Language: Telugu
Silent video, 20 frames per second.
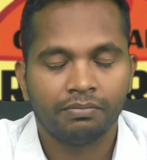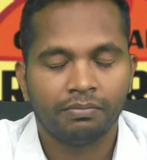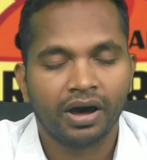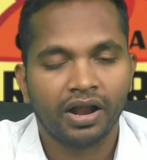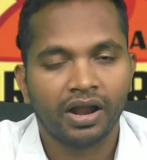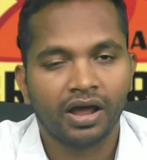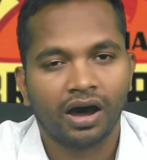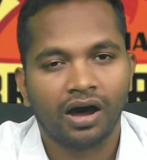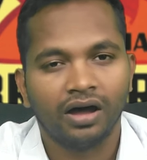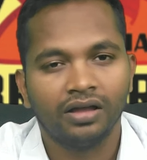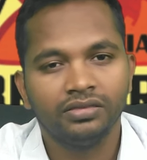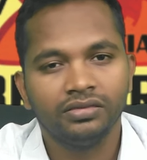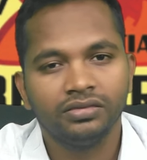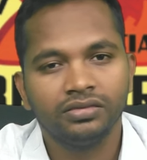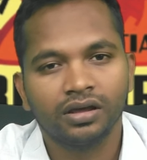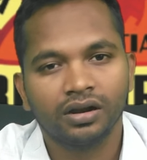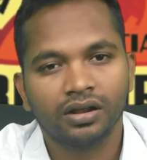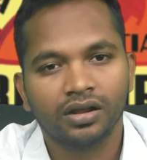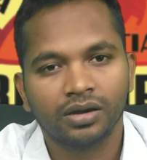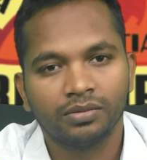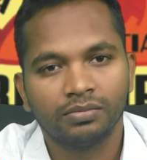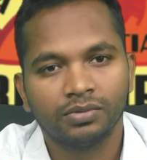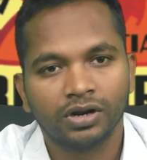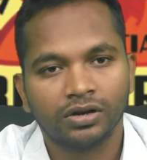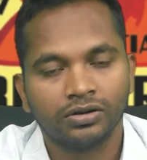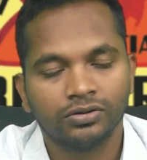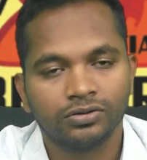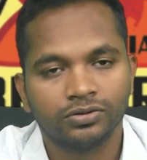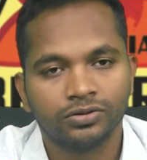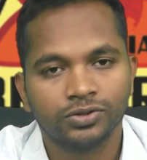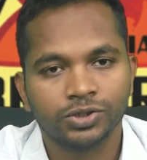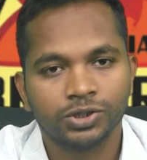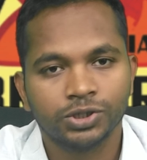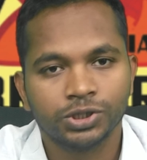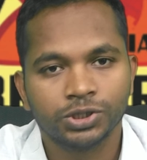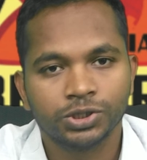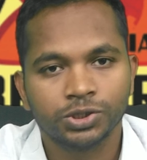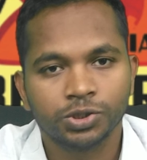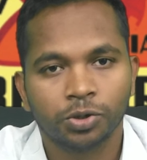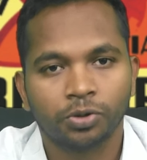మన అంతరంగములను
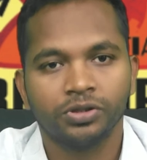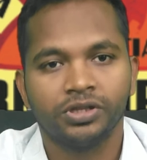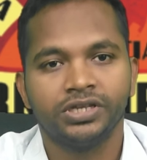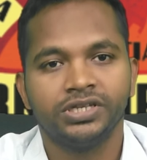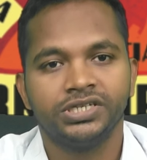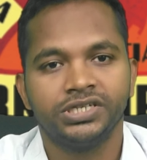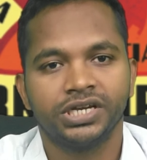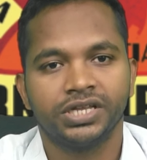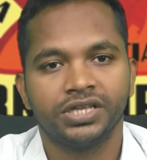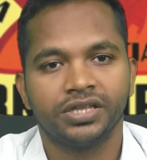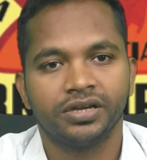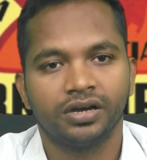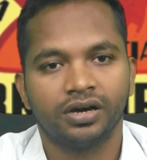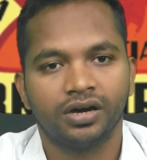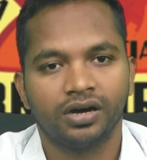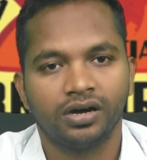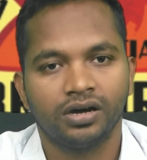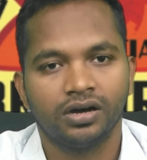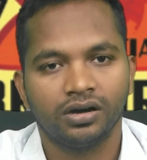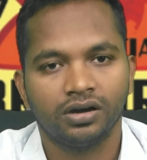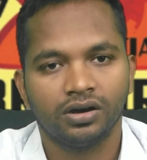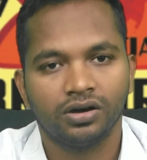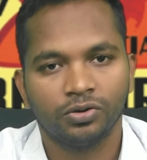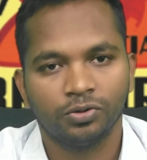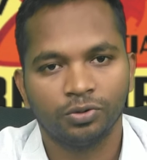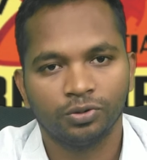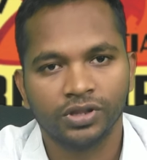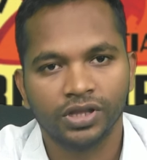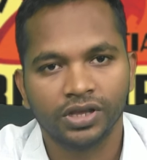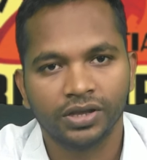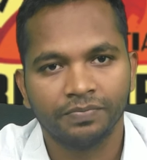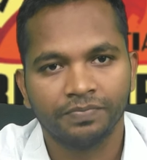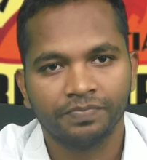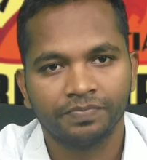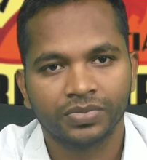శోధించేదిగా ఉంది